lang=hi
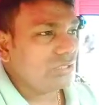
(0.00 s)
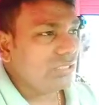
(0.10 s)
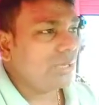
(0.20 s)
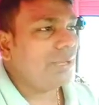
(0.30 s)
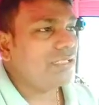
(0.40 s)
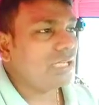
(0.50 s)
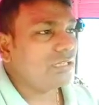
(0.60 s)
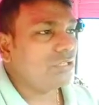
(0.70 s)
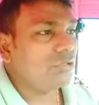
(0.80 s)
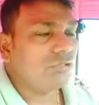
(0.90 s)
ई e
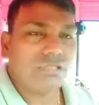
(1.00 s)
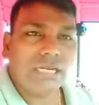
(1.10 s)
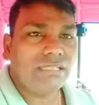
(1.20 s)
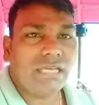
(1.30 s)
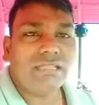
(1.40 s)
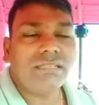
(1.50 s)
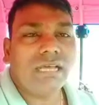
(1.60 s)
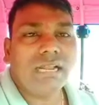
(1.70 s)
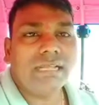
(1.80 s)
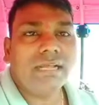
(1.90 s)
चाहते हो तो साढ़े सात
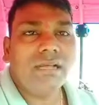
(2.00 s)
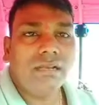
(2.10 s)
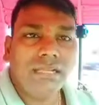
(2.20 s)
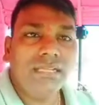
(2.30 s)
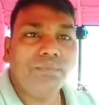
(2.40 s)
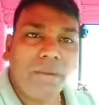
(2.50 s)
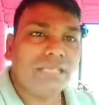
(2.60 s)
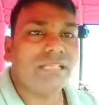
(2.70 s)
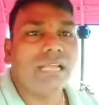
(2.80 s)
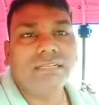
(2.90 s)
हज़ार आएगा लेकिन
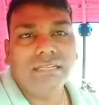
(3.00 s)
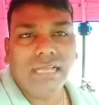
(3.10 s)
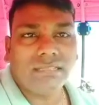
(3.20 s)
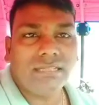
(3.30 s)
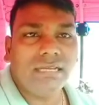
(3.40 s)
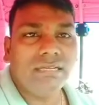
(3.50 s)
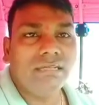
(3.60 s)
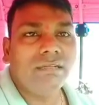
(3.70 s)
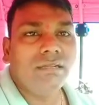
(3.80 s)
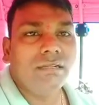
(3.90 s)
पाँच साल के लिए आता है
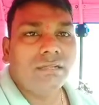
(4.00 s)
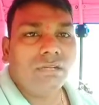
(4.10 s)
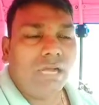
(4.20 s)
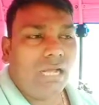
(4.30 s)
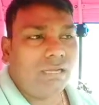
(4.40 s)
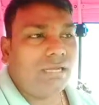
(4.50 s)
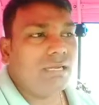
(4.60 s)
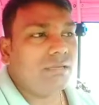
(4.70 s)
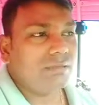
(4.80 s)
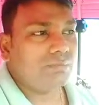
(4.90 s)

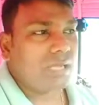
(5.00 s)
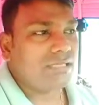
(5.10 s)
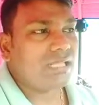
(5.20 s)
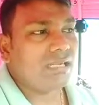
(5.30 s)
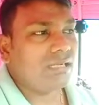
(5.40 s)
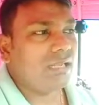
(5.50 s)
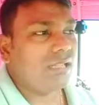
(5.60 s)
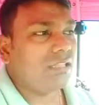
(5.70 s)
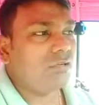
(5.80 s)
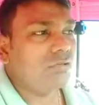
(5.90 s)
अगर पाँच साल के लिए
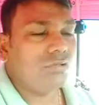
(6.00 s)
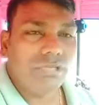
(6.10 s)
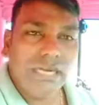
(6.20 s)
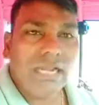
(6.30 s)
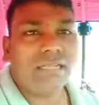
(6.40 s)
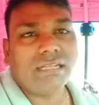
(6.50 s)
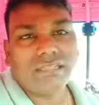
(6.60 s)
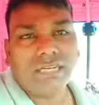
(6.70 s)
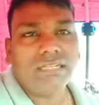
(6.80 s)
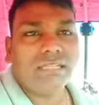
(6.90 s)
लेते हो तो डेढ़ लाख
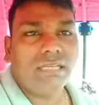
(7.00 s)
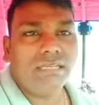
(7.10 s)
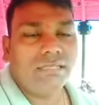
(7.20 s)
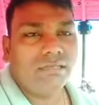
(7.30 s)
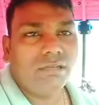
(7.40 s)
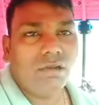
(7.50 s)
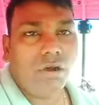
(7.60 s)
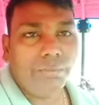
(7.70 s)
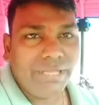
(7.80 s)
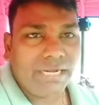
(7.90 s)
एक्स्ट्रा जाता है
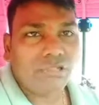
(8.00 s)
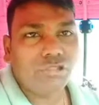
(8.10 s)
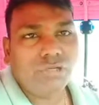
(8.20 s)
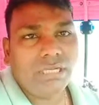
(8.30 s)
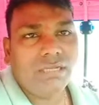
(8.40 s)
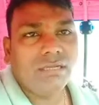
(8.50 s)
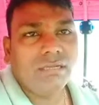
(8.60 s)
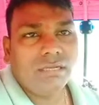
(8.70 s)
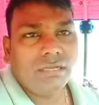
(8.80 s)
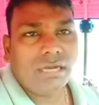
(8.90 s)
और मेरा जो है
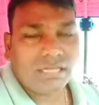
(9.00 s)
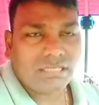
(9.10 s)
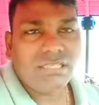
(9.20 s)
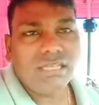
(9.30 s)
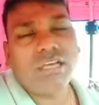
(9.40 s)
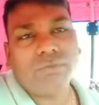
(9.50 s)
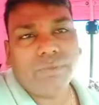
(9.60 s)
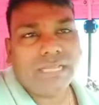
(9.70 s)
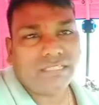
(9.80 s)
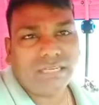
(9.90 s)
अस्सी हज़ार
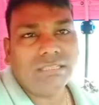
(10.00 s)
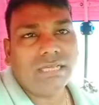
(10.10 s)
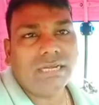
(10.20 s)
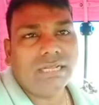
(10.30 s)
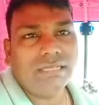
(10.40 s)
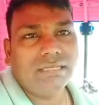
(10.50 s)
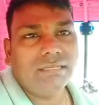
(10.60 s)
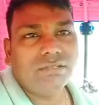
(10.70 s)
रुपये एक्स्ट्रा जा रहा है